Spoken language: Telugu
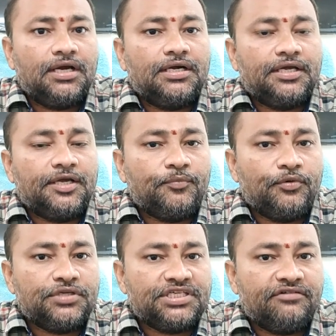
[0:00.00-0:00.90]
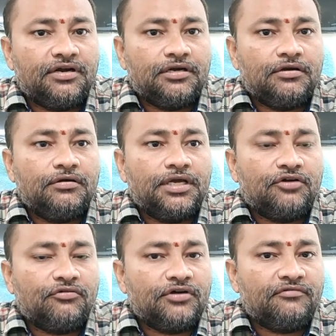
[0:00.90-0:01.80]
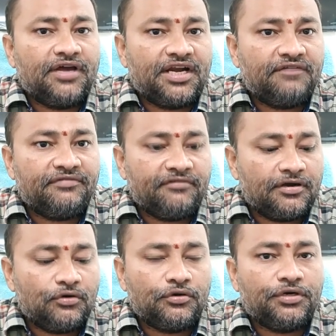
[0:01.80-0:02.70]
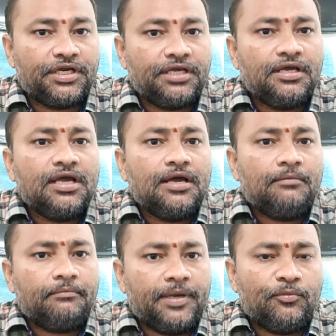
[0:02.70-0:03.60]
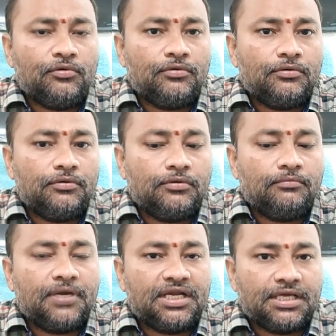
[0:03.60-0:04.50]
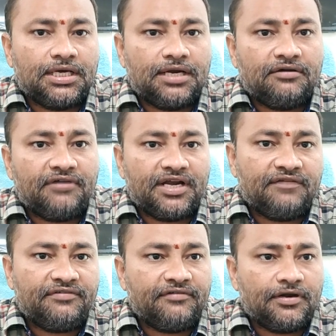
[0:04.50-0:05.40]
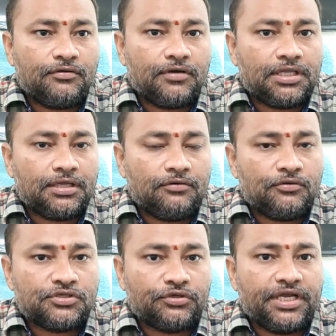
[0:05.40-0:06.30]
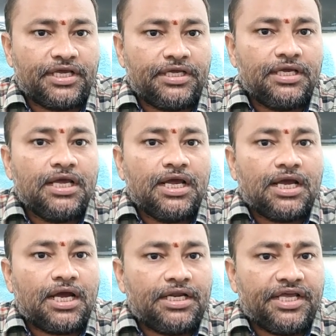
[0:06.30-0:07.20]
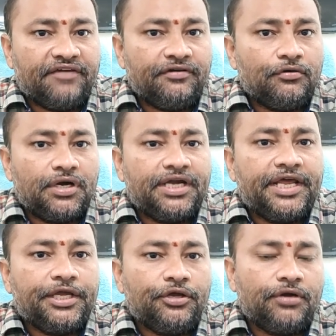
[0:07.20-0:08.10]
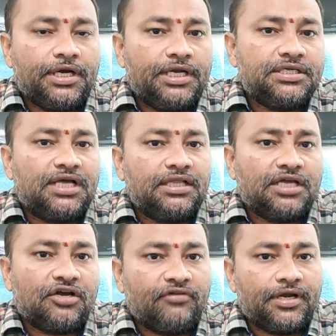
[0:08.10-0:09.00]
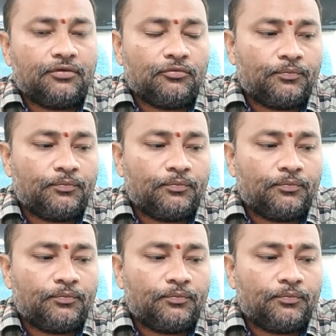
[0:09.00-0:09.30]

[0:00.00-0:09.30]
అంటే ఇప్పుడు వచ్చే వాటిలో ఎక్కువ వైరల్ ఫీవర్లు ఉంటున్నాయి మేము మన దగ్గర వైరల్ ఫీవర్లు వస్తున్నాయి కానీ ఏవి కూడా డెంగ్యూ అనేటివి చాలా తక్కువనే